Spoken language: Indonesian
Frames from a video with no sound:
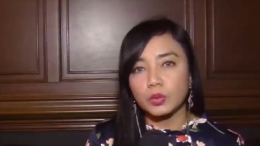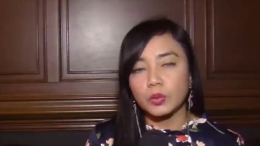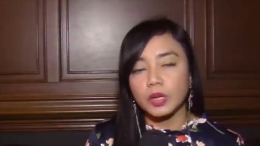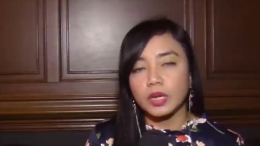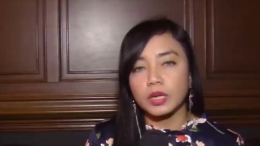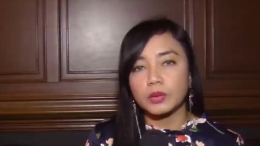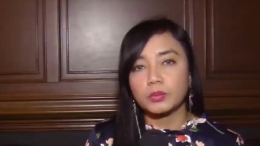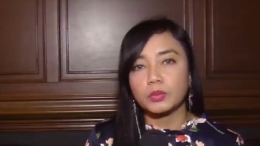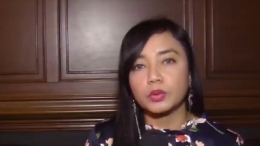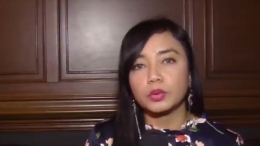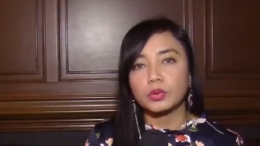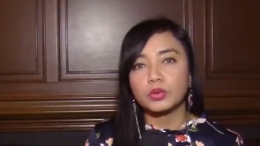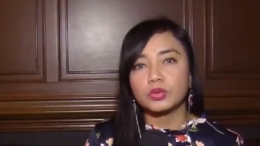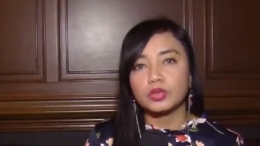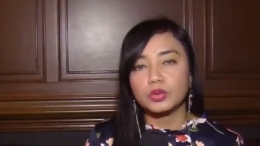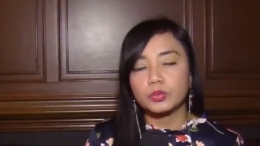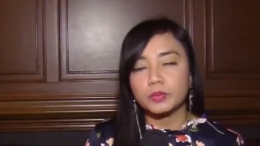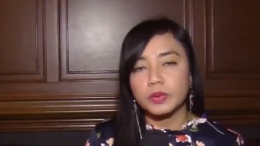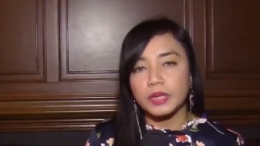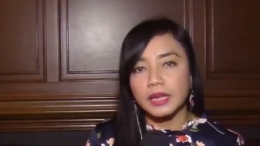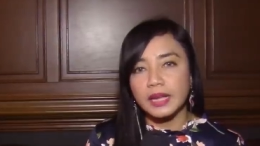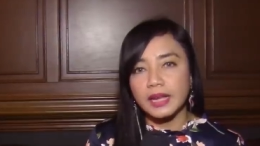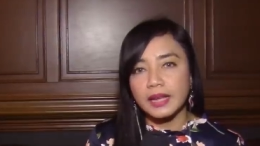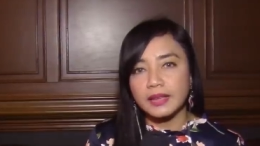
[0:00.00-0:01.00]

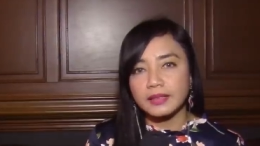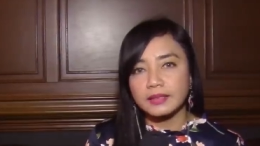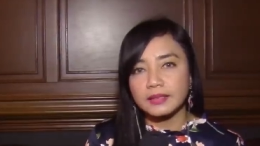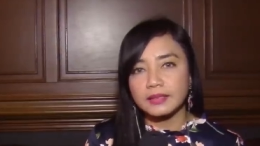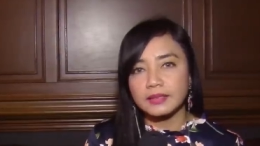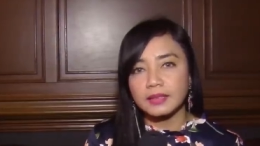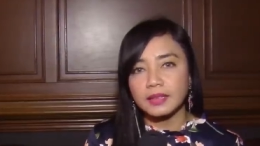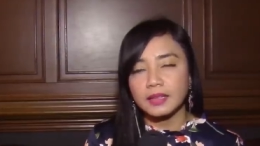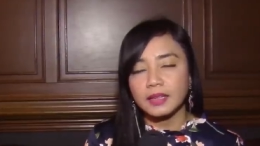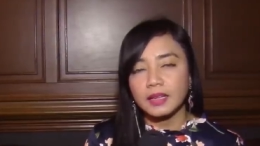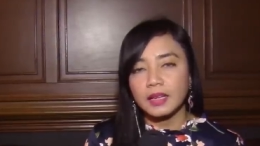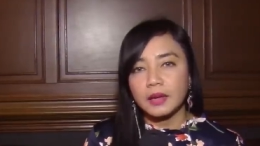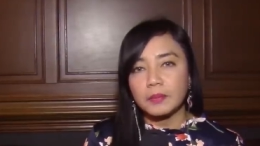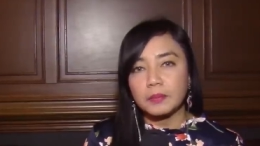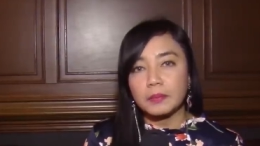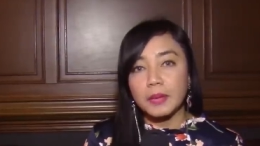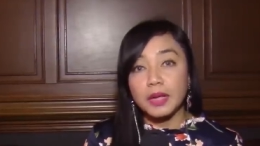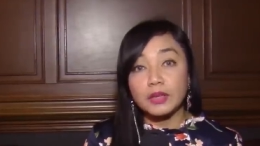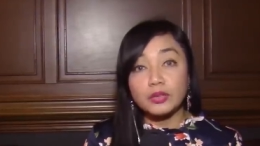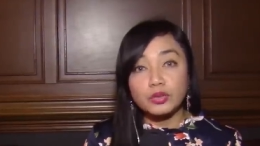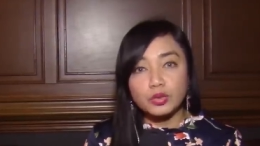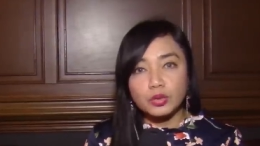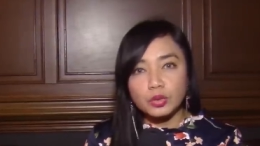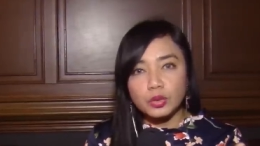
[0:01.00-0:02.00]
2017
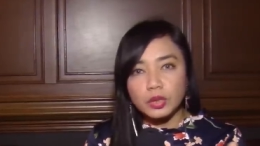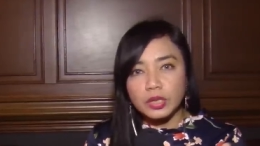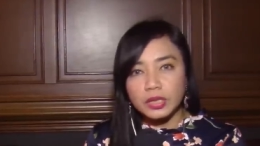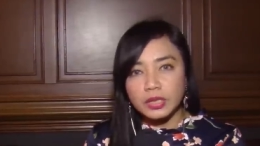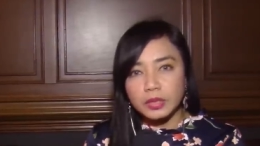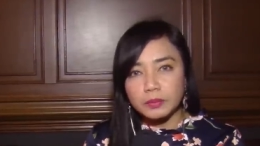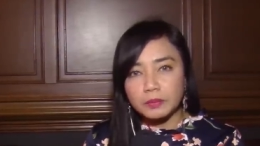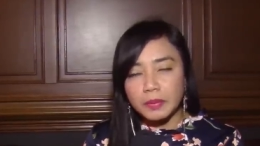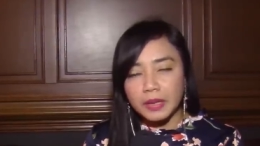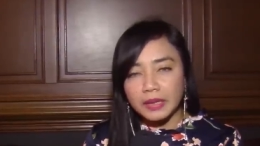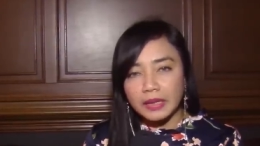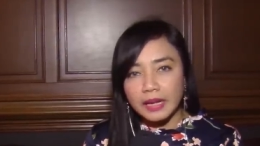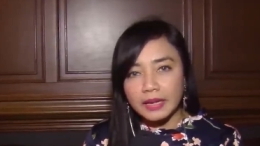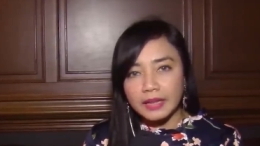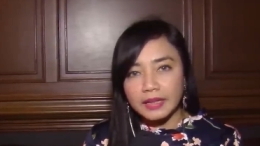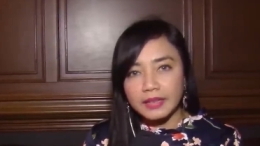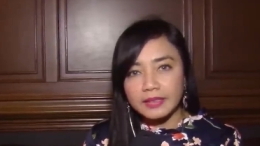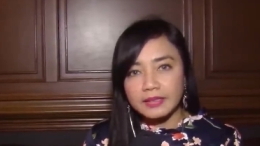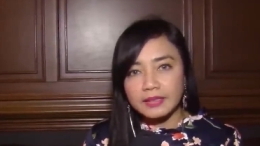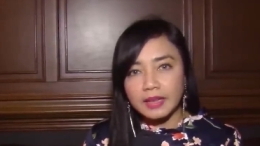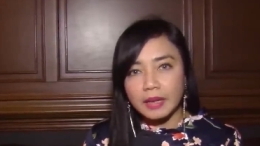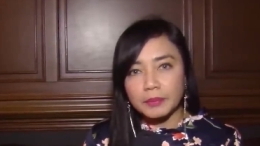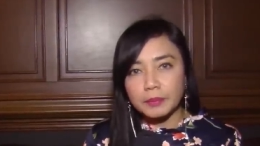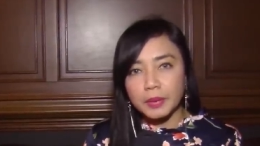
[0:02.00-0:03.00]
maju ke depan
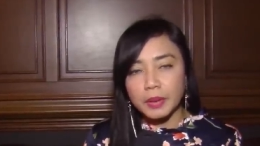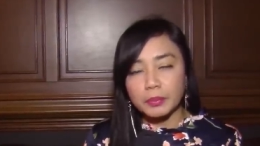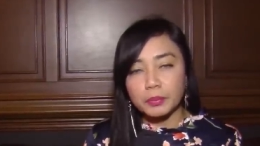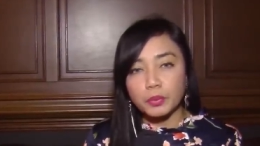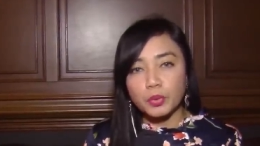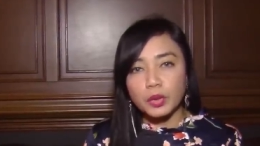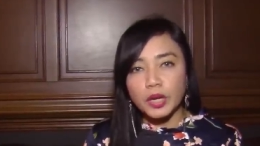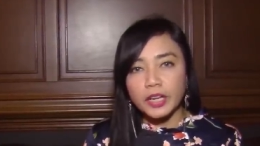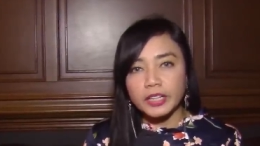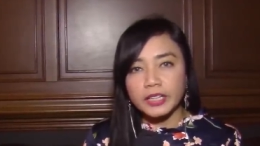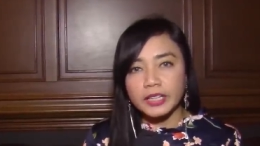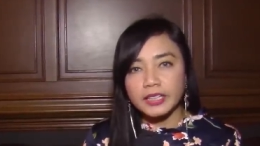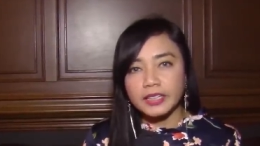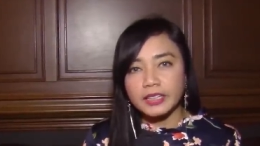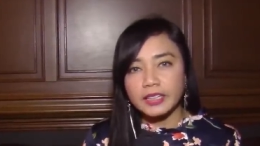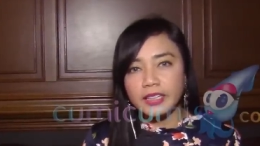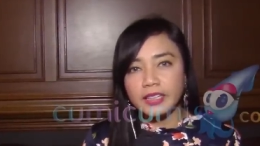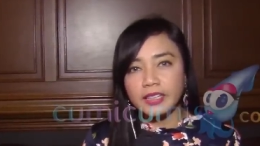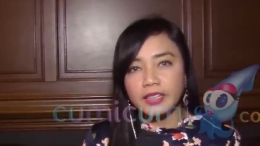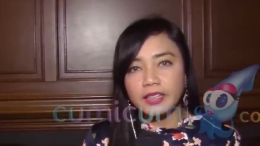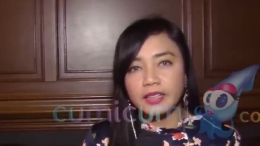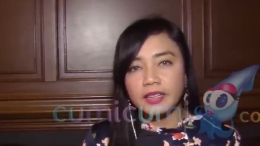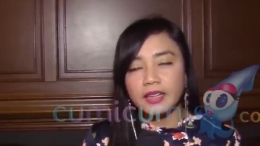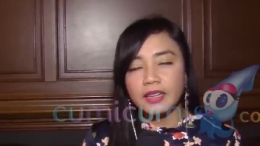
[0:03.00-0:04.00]
lagi sampai bulan
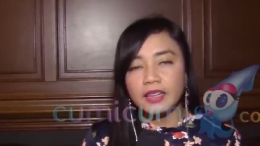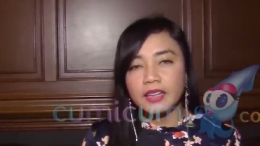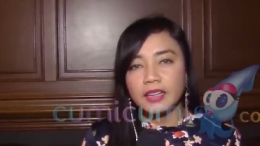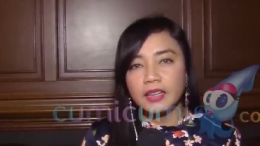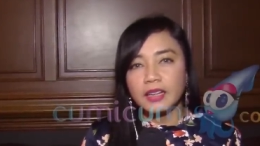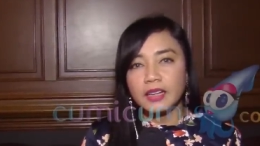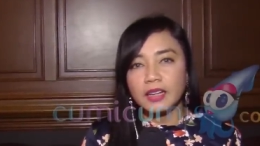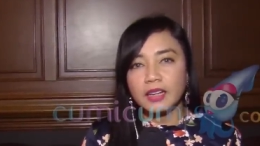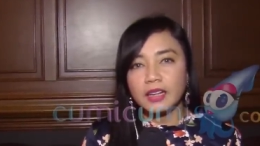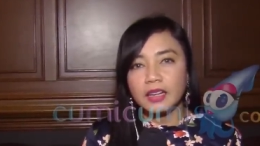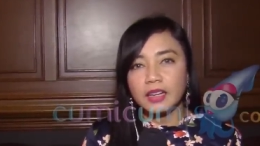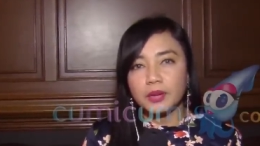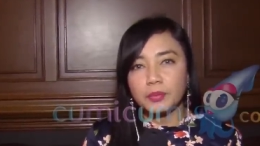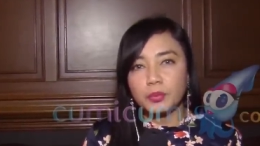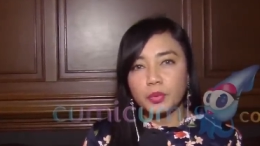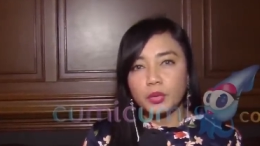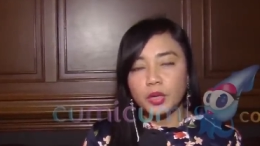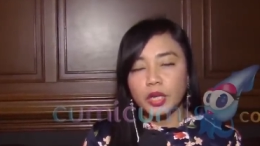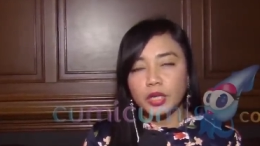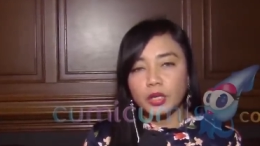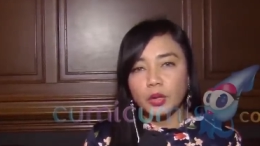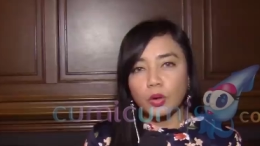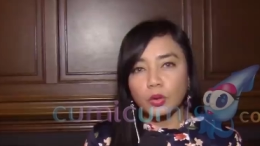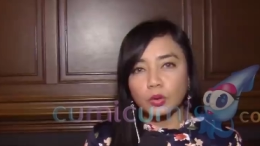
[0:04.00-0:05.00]
ini eh,
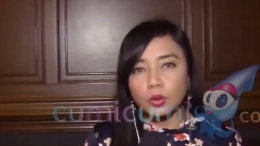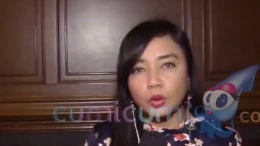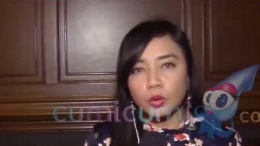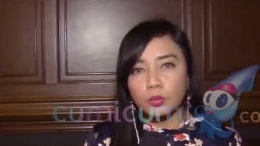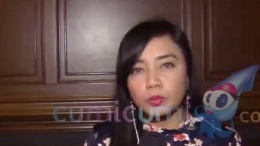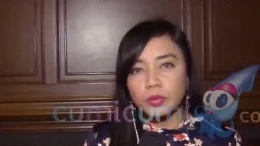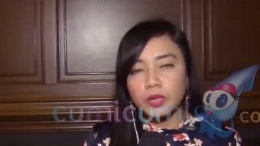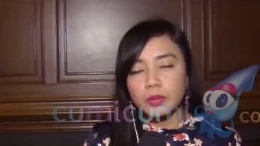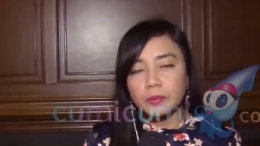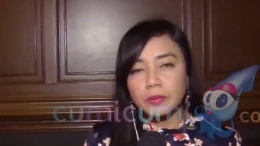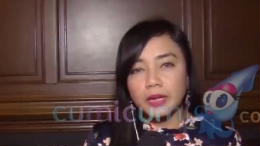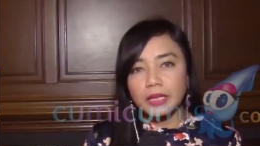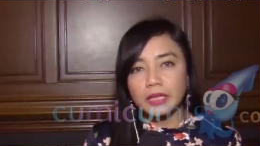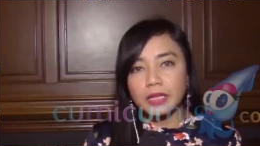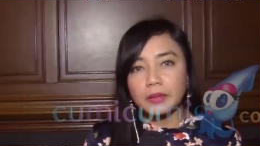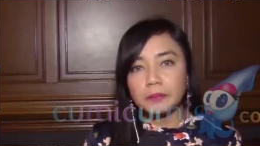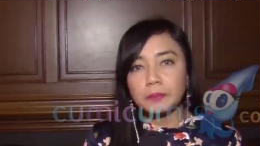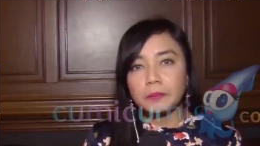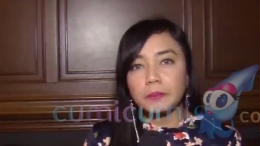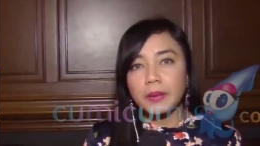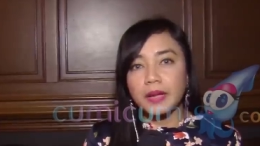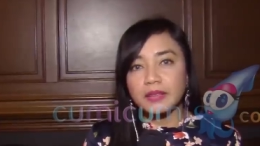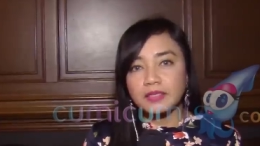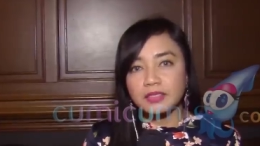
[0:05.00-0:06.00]
bulan Oktober berarti
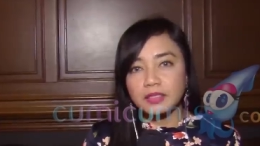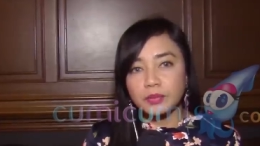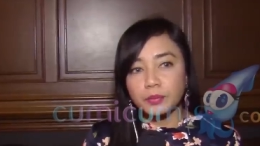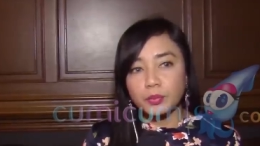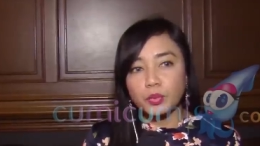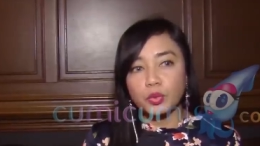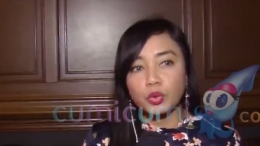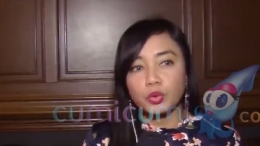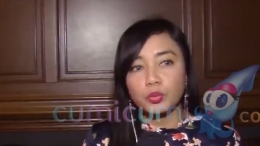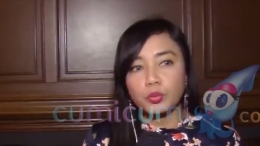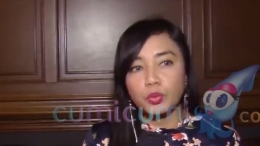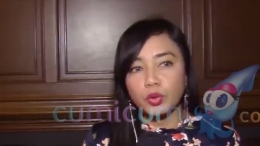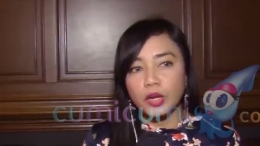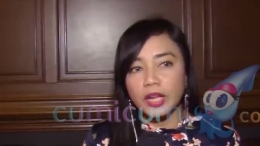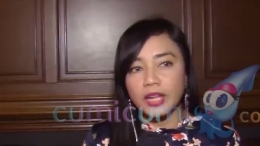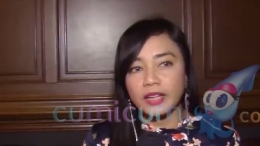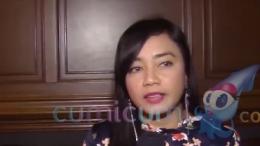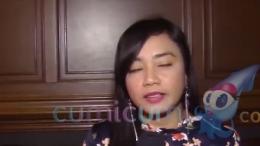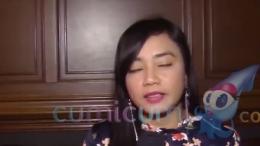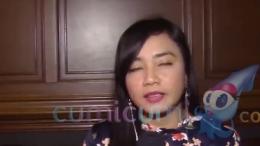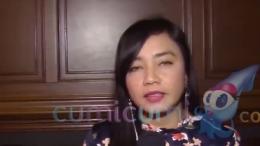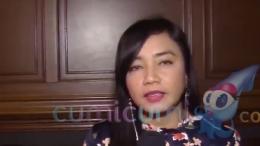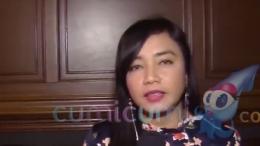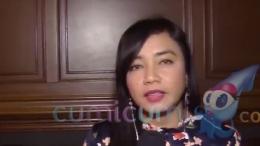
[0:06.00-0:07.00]
pas 10 bulan.